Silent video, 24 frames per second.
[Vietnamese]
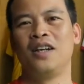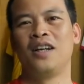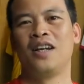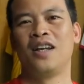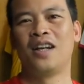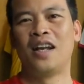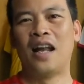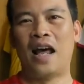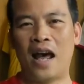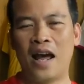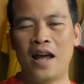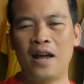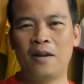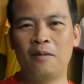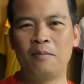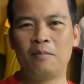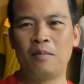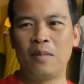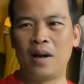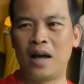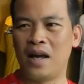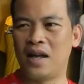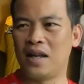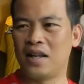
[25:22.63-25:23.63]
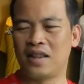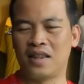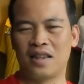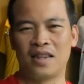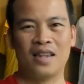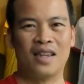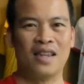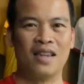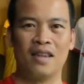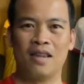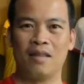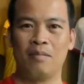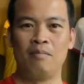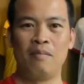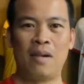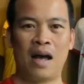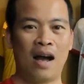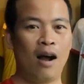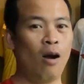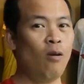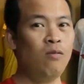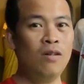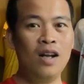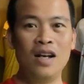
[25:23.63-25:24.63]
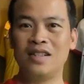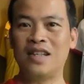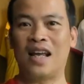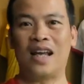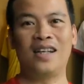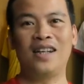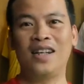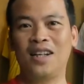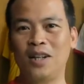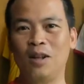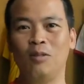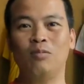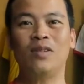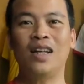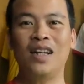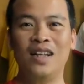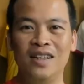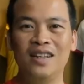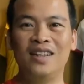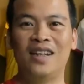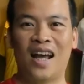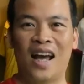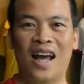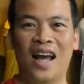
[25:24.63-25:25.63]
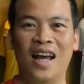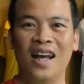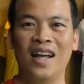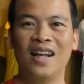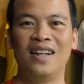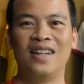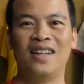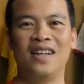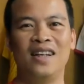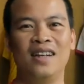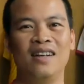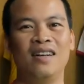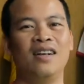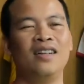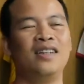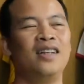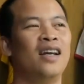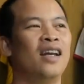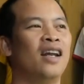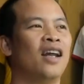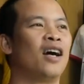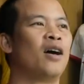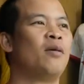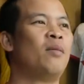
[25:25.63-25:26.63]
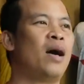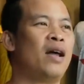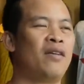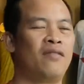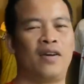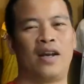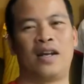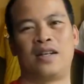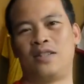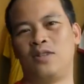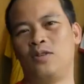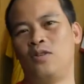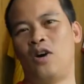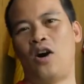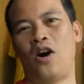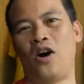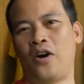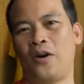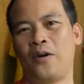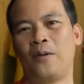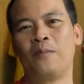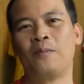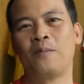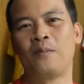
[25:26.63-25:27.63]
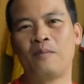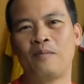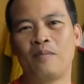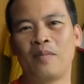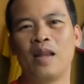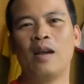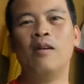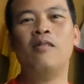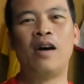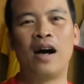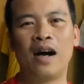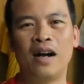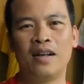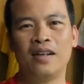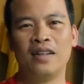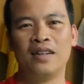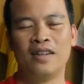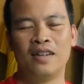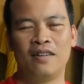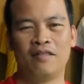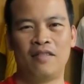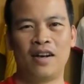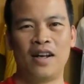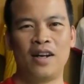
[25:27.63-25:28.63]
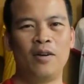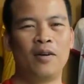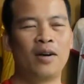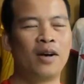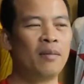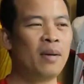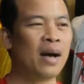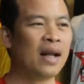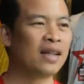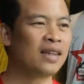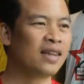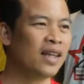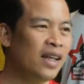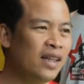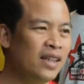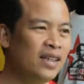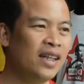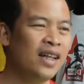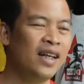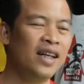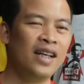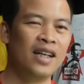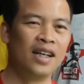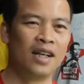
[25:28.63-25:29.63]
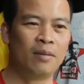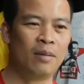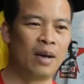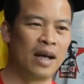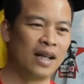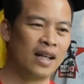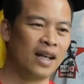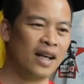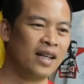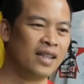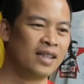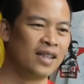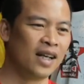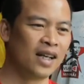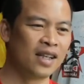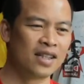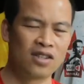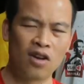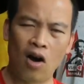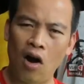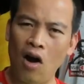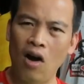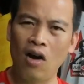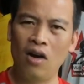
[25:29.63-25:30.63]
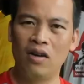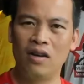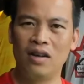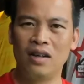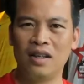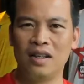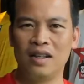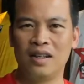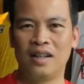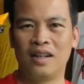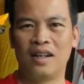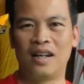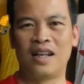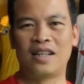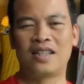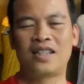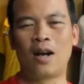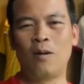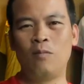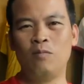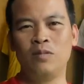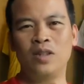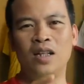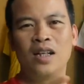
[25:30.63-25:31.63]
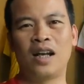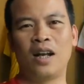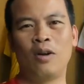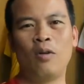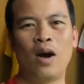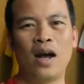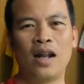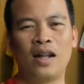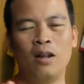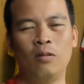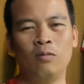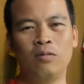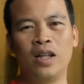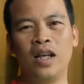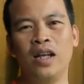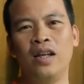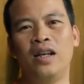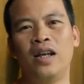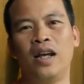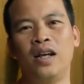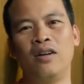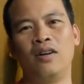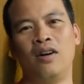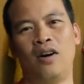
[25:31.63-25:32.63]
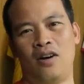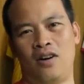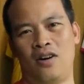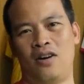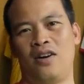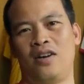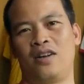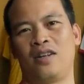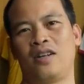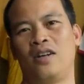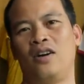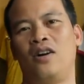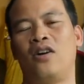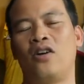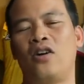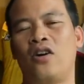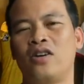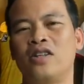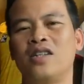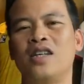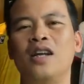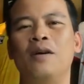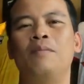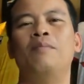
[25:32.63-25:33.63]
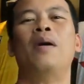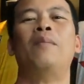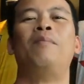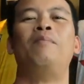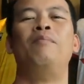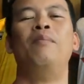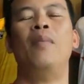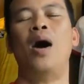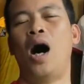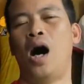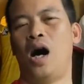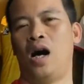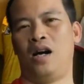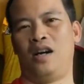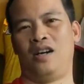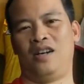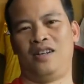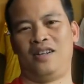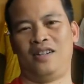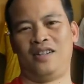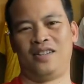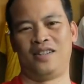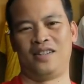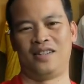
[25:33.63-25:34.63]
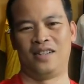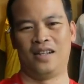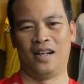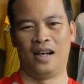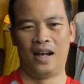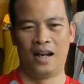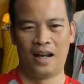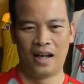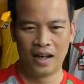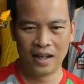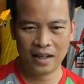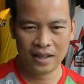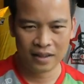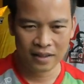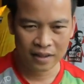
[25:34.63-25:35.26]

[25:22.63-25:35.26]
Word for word: đấy mà mà không đưa ra những thông tin như thế thì đương nhiên là các bạn phải đặt dấu hỏi đúng không ạ và nếu các bạn tinh ý thì các bạn thấy rất là rõ là trong những cái đoạn thông tin đấy của họ họ nói rất là mập mờ đó